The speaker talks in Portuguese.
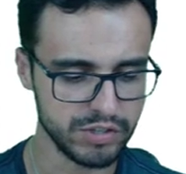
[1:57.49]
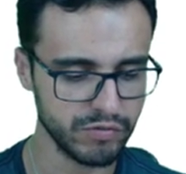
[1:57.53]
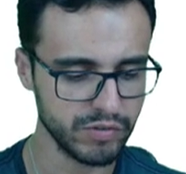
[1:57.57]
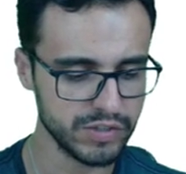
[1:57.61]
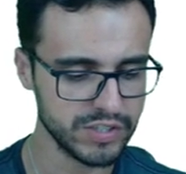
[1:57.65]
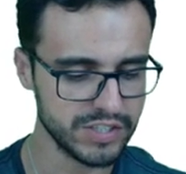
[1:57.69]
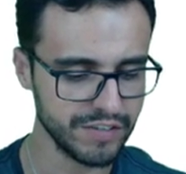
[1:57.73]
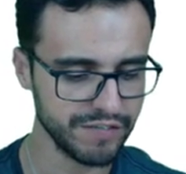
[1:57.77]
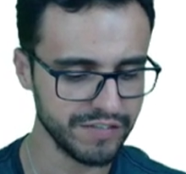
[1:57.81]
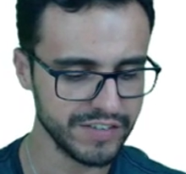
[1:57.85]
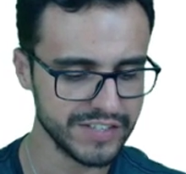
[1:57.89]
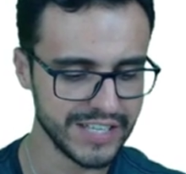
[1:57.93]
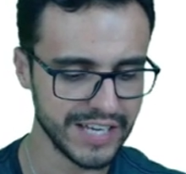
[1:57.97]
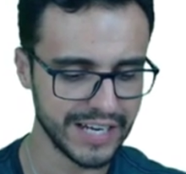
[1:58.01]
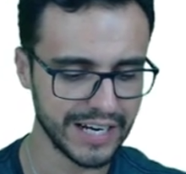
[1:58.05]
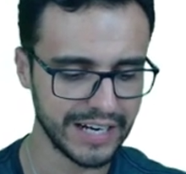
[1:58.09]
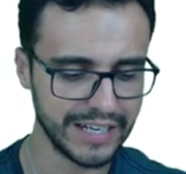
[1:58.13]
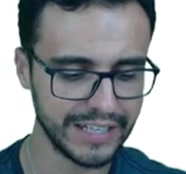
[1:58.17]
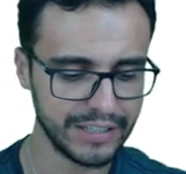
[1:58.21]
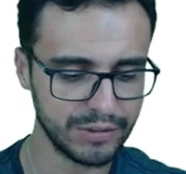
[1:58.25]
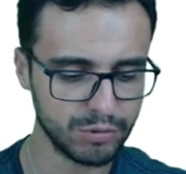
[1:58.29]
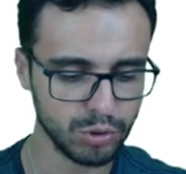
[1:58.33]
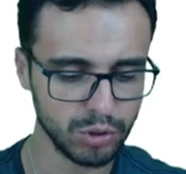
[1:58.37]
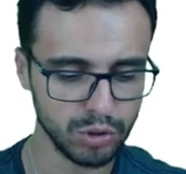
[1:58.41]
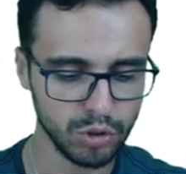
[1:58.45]
Se você fizer a
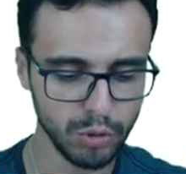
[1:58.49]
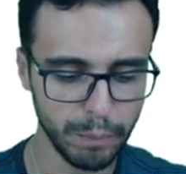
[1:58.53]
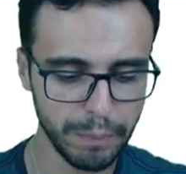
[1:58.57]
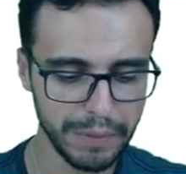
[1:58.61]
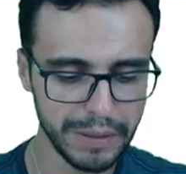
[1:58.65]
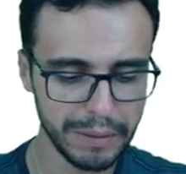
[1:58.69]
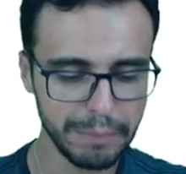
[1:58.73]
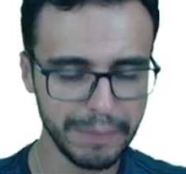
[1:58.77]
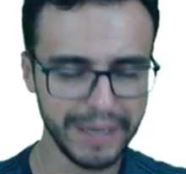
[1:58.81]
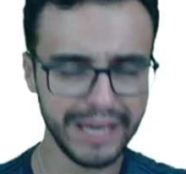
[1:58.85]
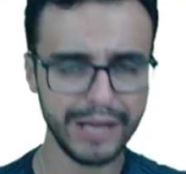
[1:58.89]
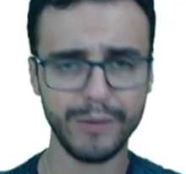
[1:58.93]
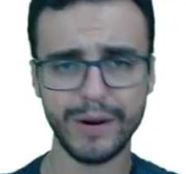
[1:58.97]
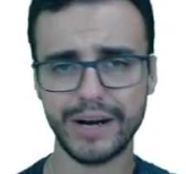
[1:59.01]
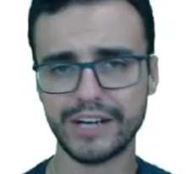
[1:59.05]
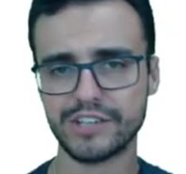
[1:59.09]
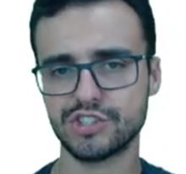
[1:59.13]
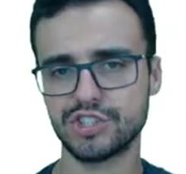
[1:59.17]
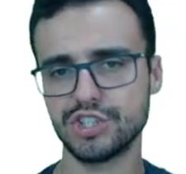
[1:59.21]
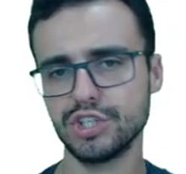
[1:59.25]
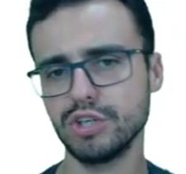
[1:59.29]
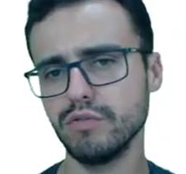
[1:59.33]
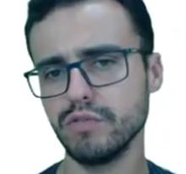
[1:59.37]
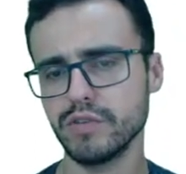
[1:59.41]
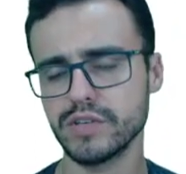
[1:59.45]
leitura do primeiro
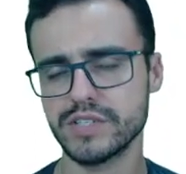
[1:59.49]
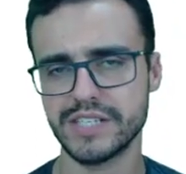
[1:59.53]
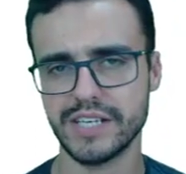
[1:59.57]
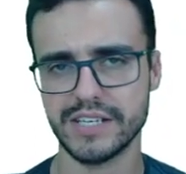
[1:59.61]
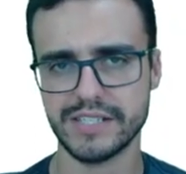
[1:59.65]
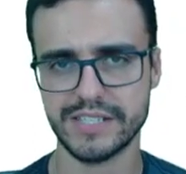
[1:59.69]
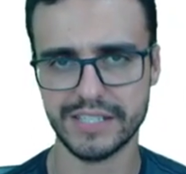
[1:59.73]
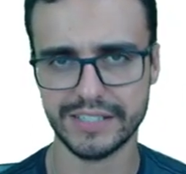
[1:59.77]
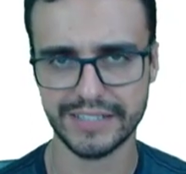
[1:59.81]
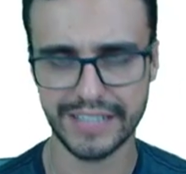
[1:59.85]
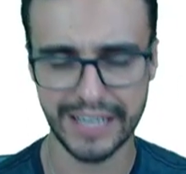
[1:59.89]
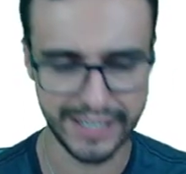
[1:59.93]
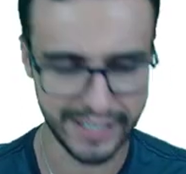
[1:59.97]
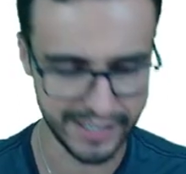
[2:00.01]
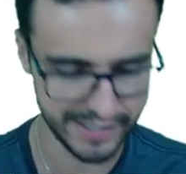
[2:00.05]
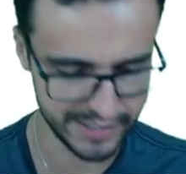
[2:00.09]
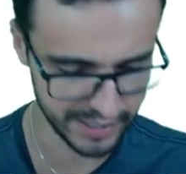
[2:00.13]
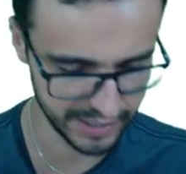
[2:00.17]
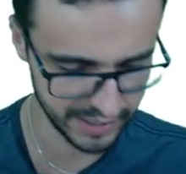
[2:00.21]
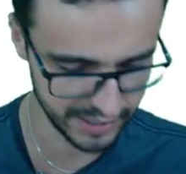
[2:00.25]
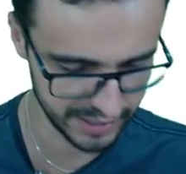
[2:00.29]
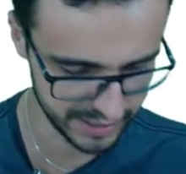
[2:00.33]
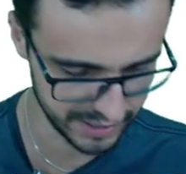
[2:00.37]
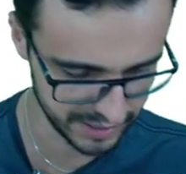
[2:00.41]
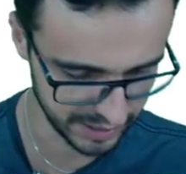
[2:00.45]
artigo, você acertaria
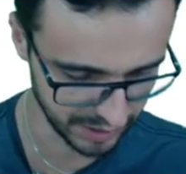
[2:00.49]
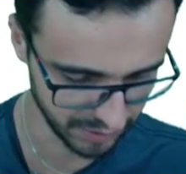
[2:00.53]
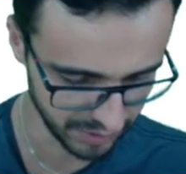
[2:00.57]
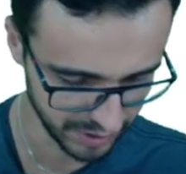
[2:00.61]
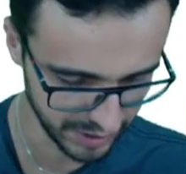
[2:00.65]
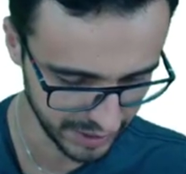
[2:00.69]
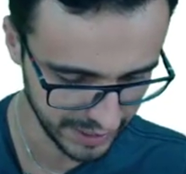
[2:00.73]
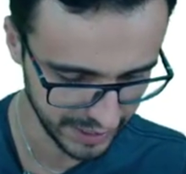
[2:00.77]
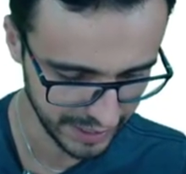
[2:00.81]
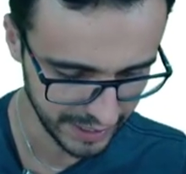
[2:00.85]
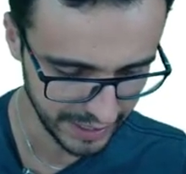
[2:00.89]
essa questão.